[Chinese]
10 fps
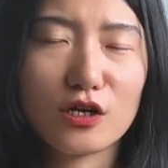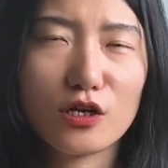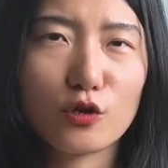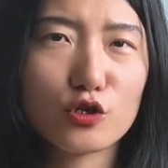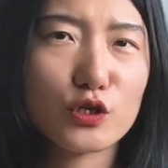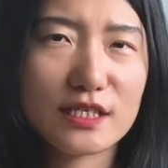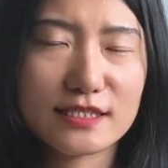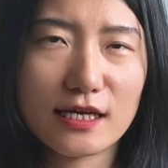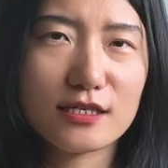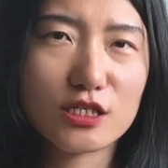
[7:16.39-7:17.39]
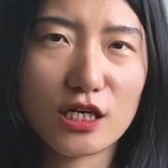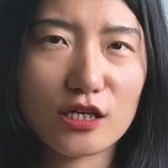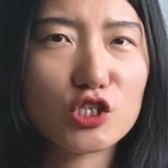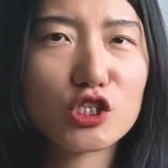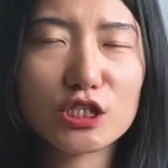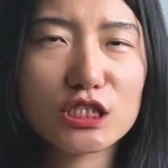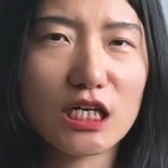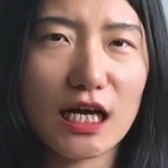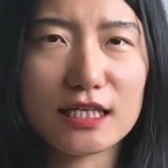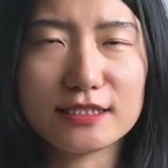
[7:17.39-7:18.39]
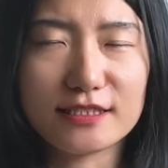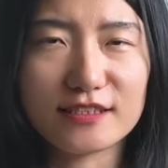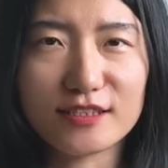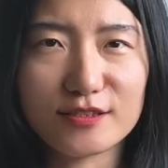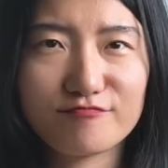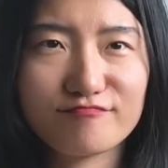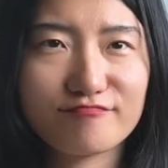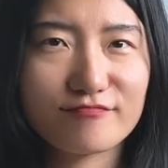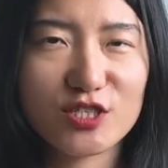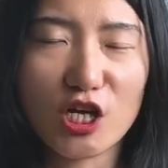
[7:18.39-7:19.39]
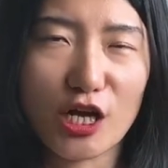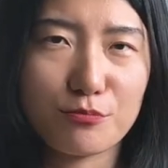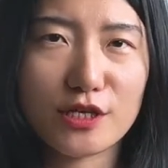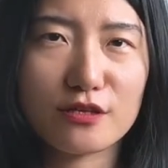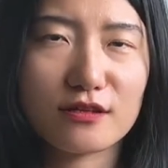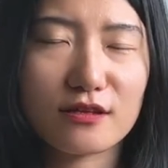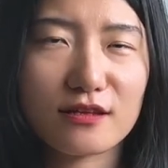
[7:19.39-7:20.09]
流水线上生产的产品，